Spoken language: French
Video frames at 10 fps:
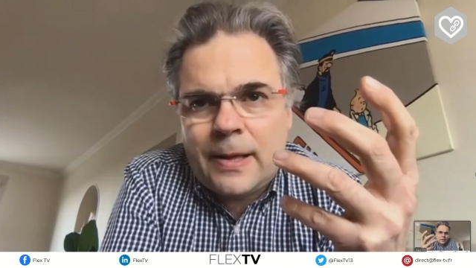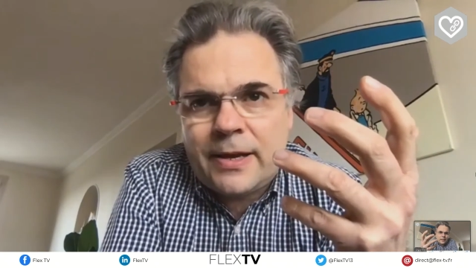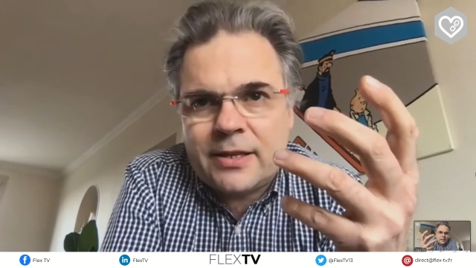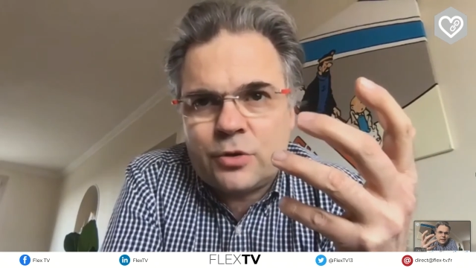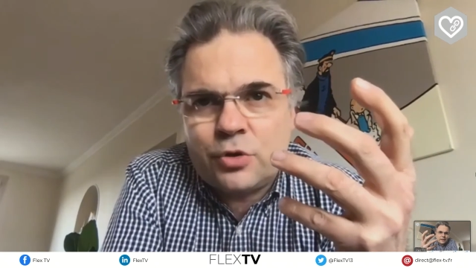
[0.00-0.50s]

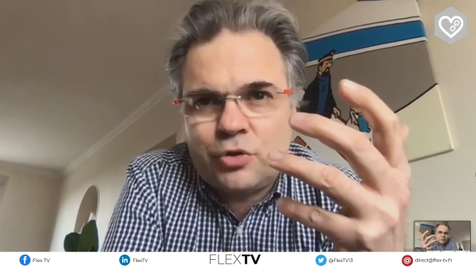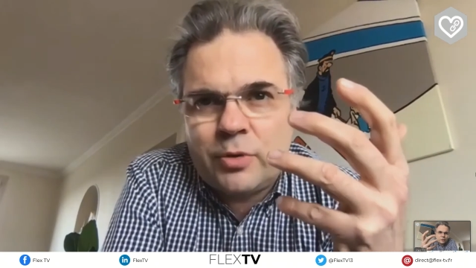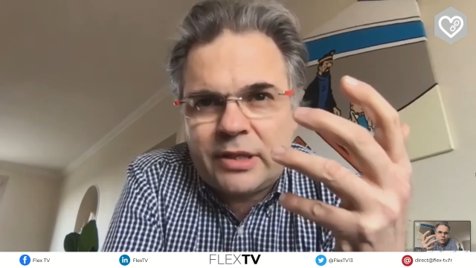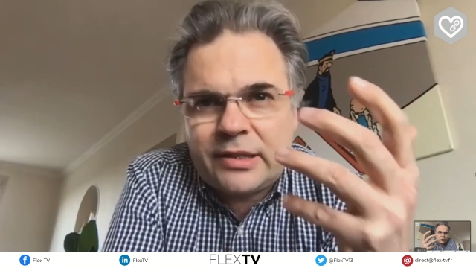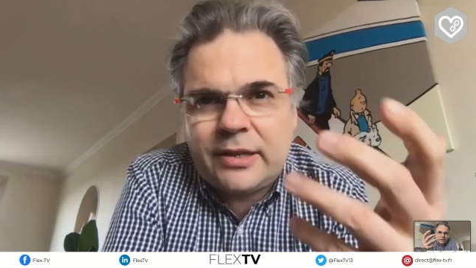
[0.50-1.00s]
qu'est-ce que je
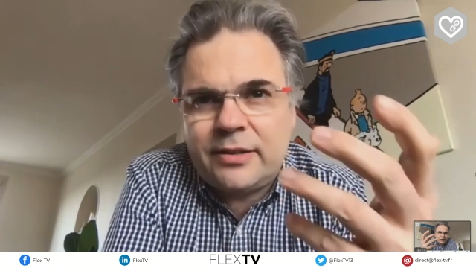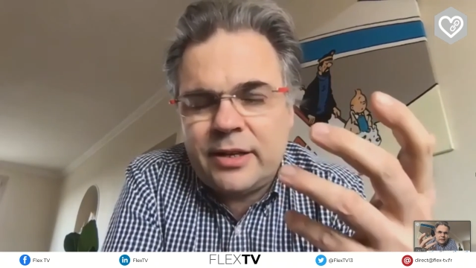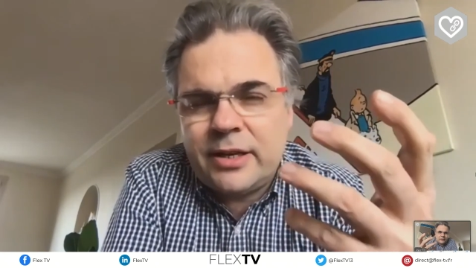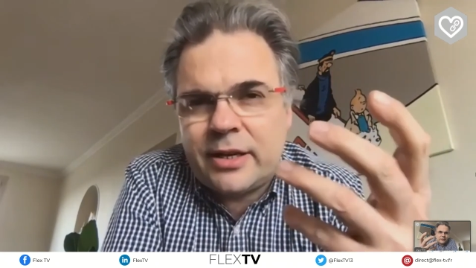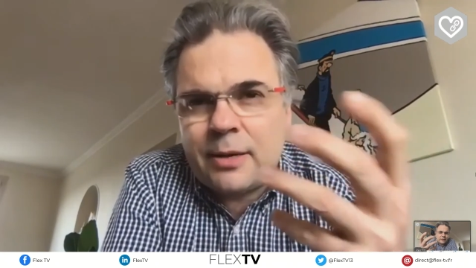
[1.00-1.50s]
dois
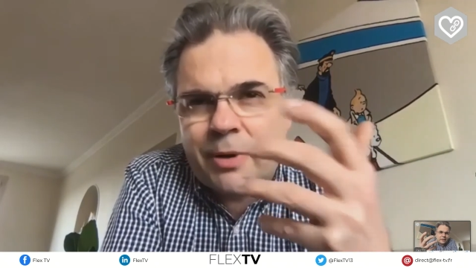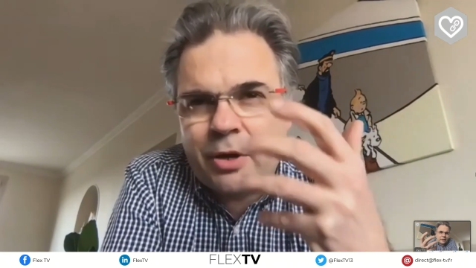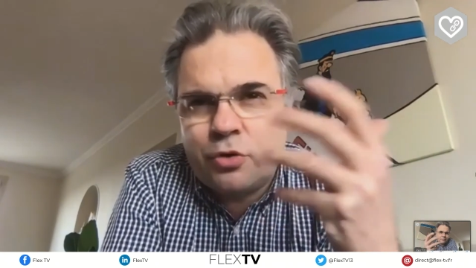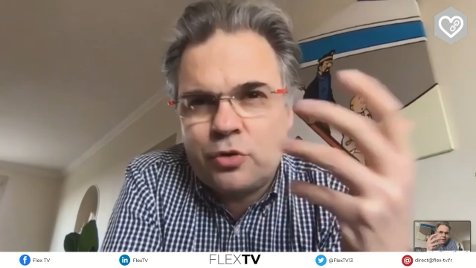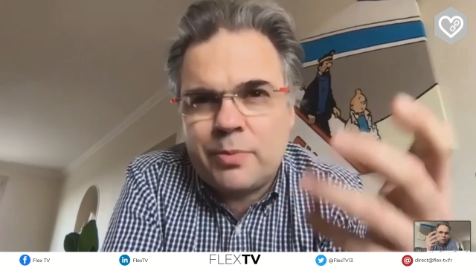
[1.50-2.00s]
traiter, quelles
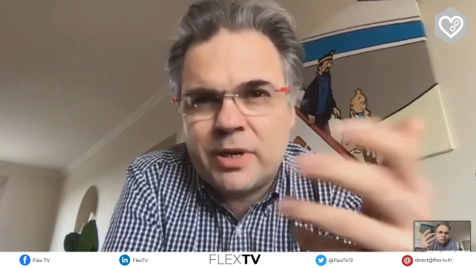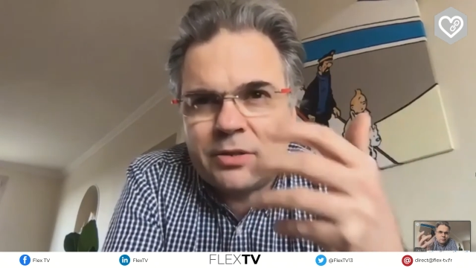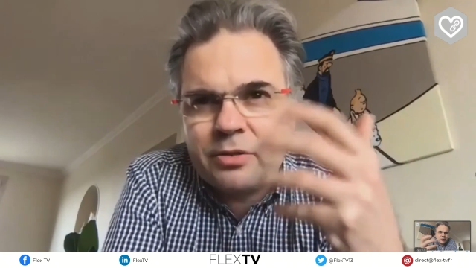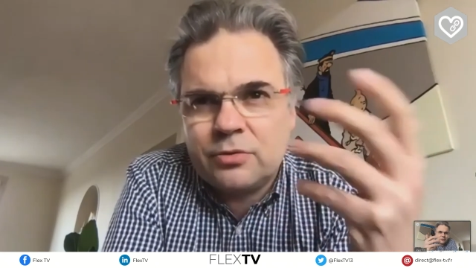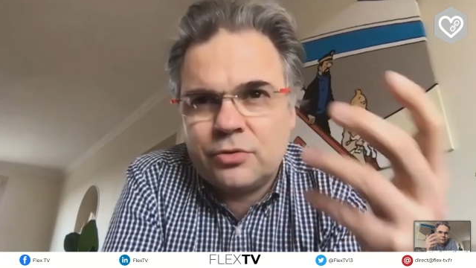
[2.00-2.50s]

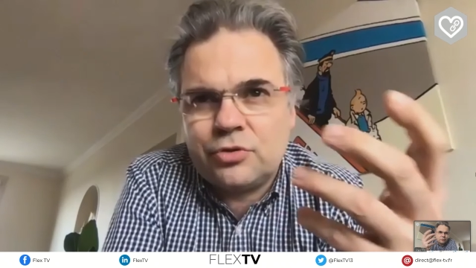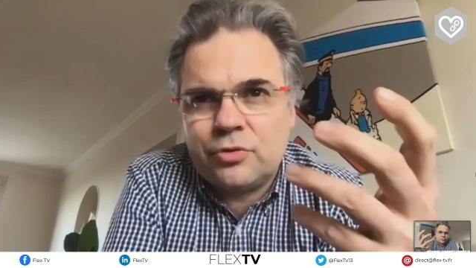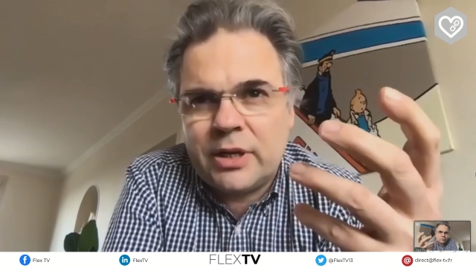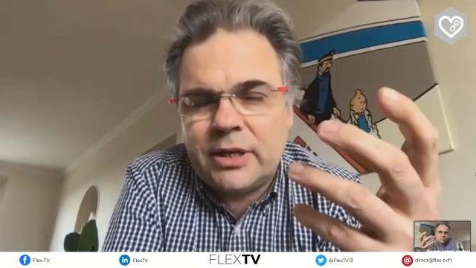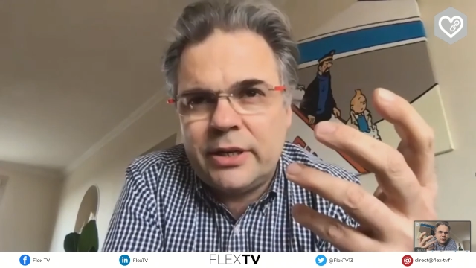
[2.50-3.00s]
préoccupations je
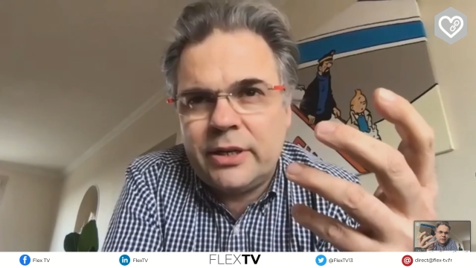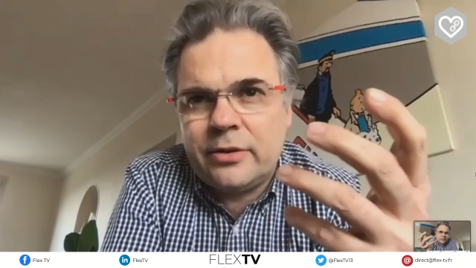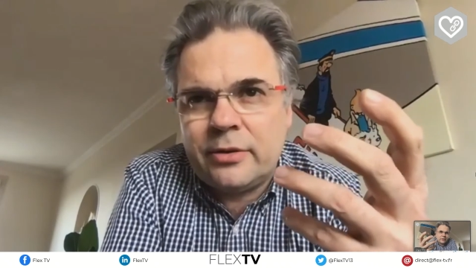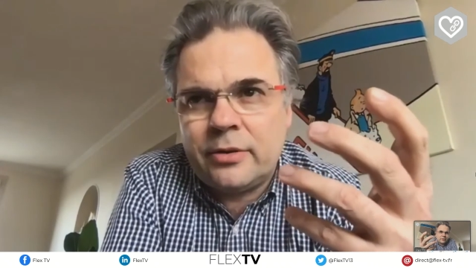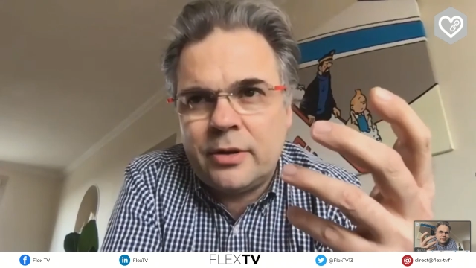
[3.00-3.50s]
dois aller
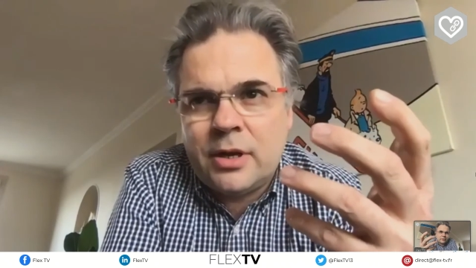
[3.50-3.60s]
euh,